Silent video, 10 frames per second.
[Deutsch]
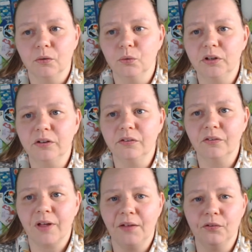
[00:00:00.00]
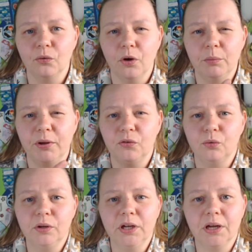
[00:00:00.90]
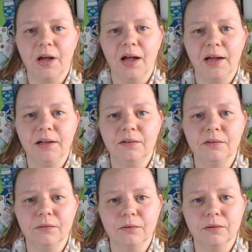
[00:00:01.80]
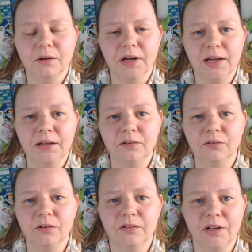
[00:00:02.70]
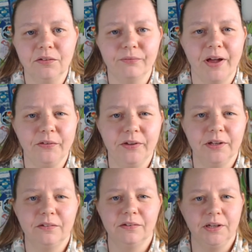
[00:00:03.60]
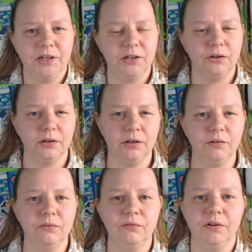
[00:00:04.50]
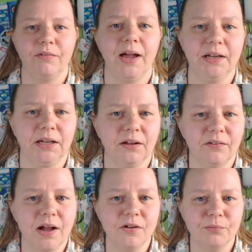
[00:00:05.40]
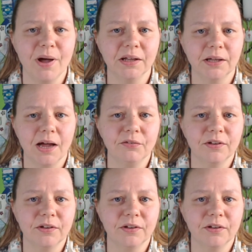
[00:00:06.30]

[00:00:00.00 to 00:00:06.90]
Durch dieses ganze neue Persönlichkeitsrechtsgesetz äh, weiß ich jetzt nicht, inwieweit ich das alles machen darf.